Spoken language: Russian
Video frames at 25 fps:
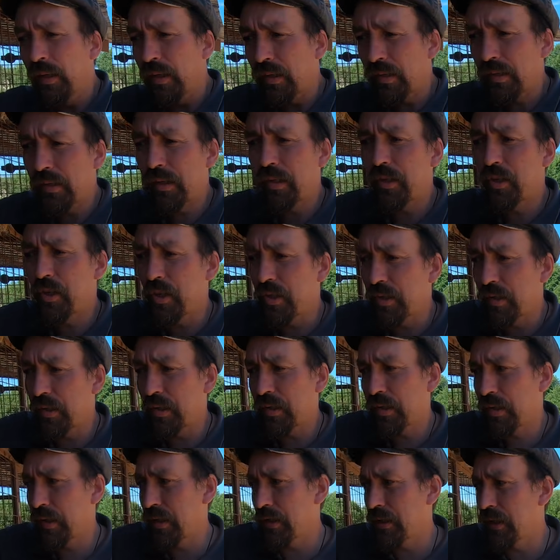если
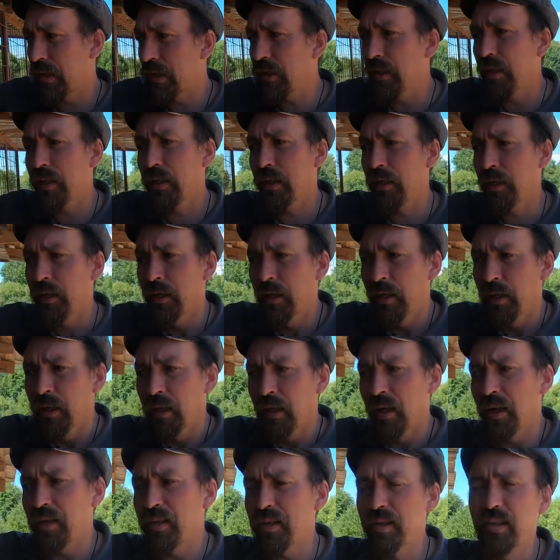честно сказать. И
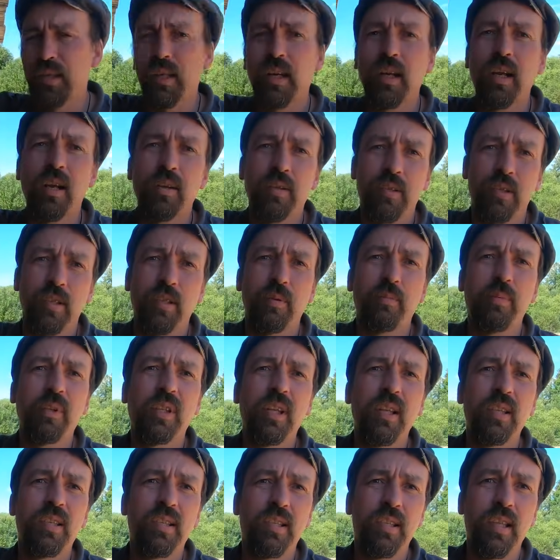они стараются
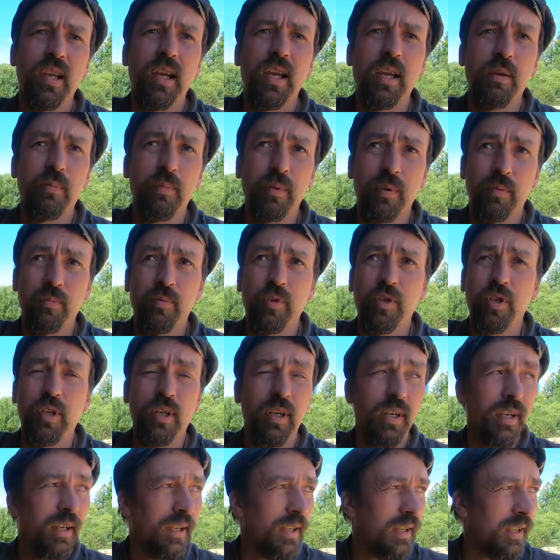нападать стаи, потому
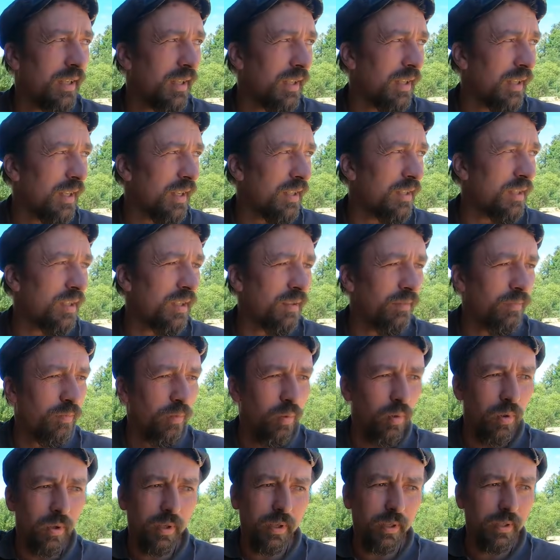что один
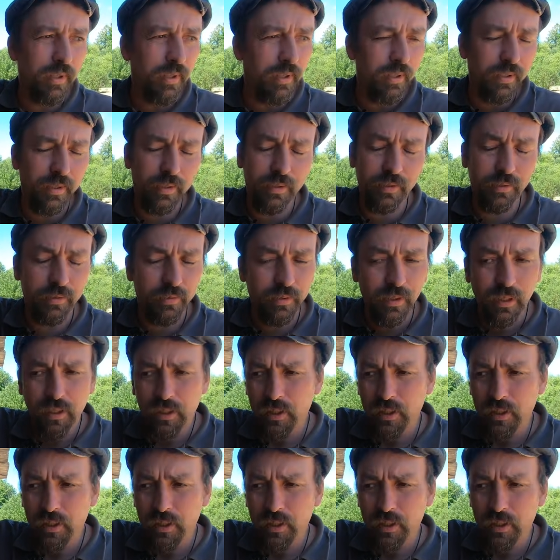волк – это